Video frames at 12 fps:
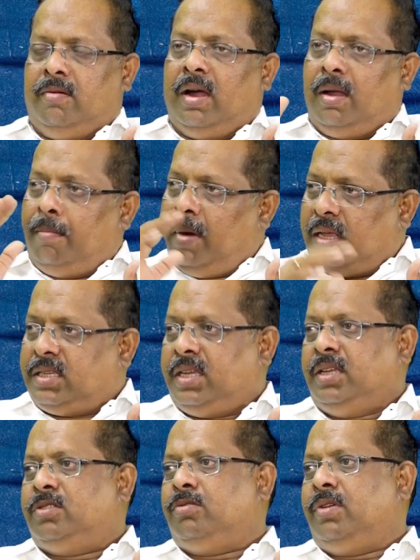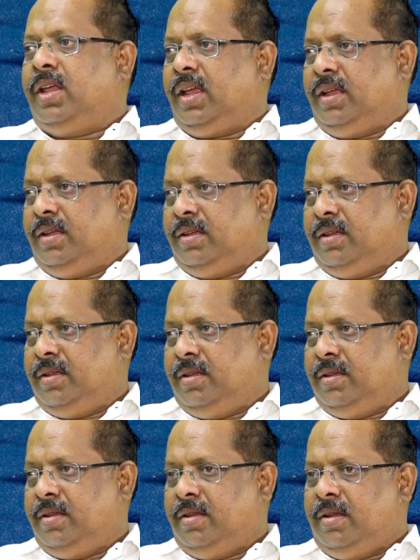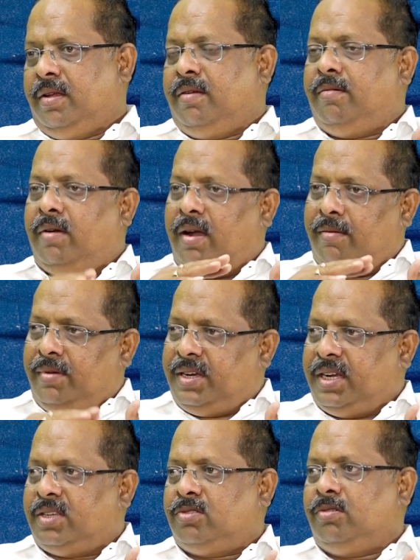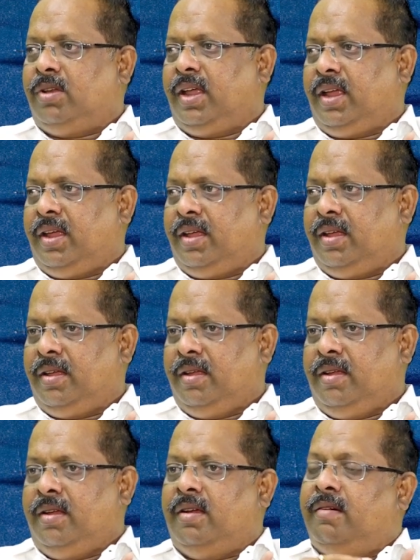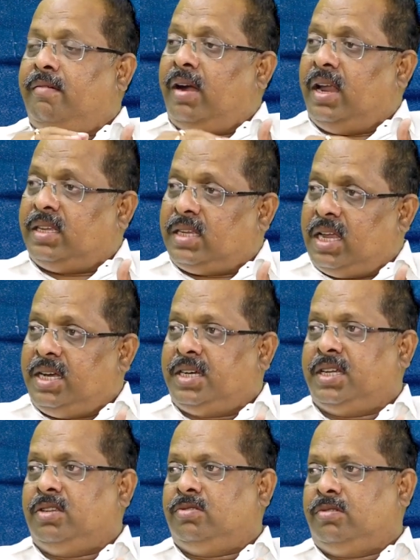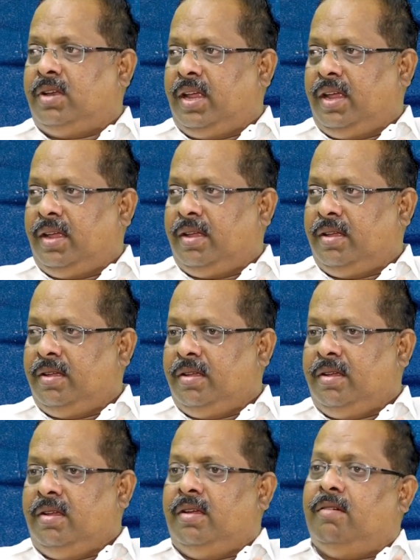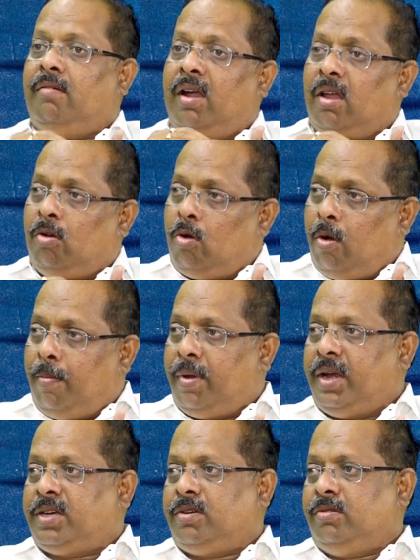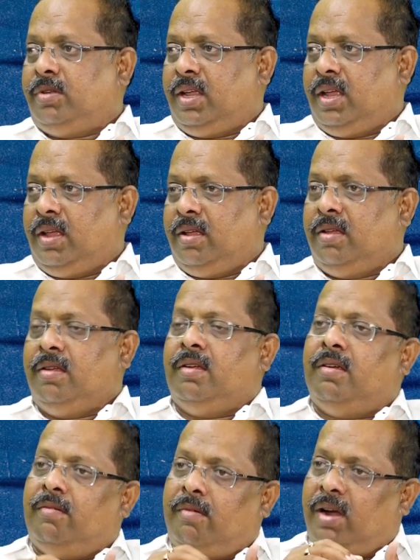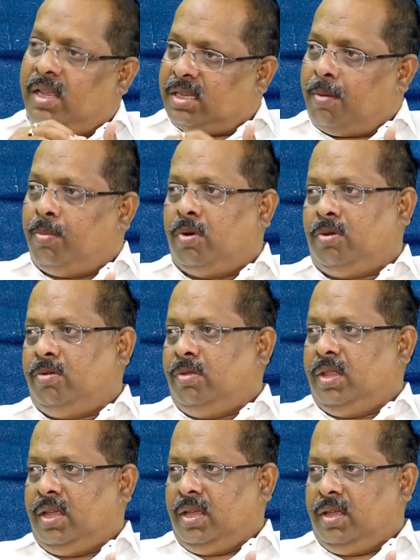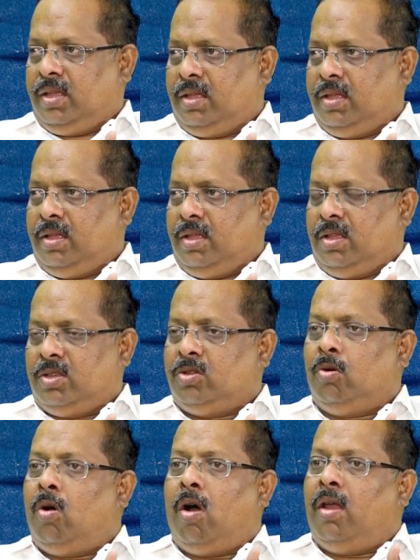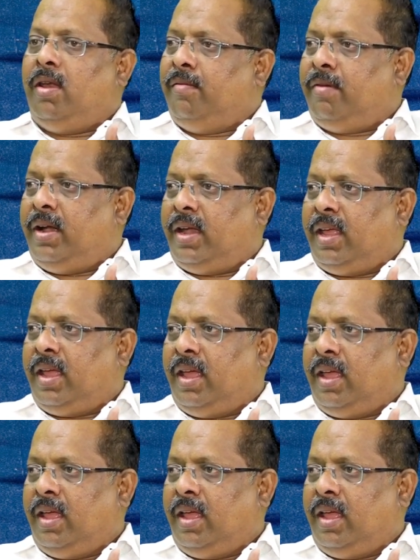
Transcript: వాళ్ళ బ్లెస్సింగ్స్ ఉన్నాయి వాళ్ళ విషెస్ ఉన్నాయి వాళ్ళ సజెషన్స్ ఉన్నాయి వాళ్ళ కోఆపరేషన్ ఉంది వాళ్ళ సపోర్ట్ ఉంది సో ఆలివ్ అంటే